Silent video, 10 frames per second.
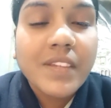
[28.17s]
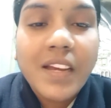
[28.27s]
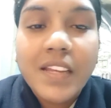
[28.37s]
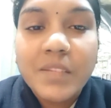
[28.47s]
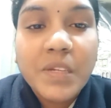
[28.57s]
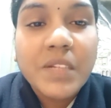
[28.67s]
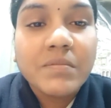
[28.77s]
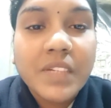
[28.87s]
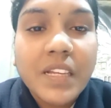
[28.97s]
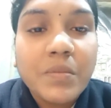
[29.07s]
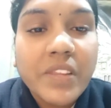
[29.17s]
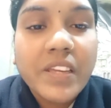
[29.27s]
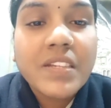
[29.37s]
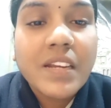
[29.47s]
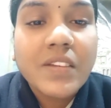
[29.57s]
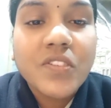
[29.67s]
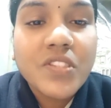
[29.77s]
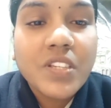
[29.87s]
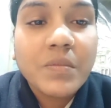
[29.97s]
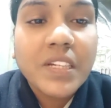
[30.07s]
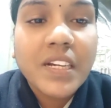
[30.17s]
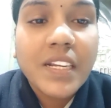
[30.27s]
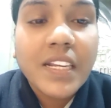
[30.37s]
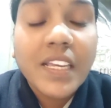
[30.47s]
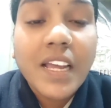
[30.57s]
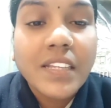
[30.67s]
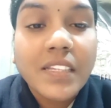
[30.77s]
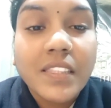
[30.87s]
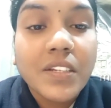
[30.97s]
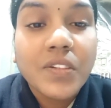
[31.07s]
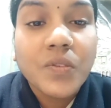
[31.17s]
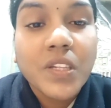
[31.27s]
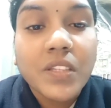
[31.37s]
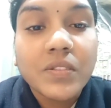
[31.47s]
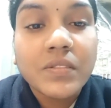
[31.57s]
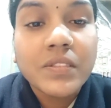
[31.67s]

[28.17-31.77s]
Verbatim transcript: కానీ మనం గల్ఫ్ దేశానికి వచ్చాము ఇక్కడ టయానికి తిండి ఉండదు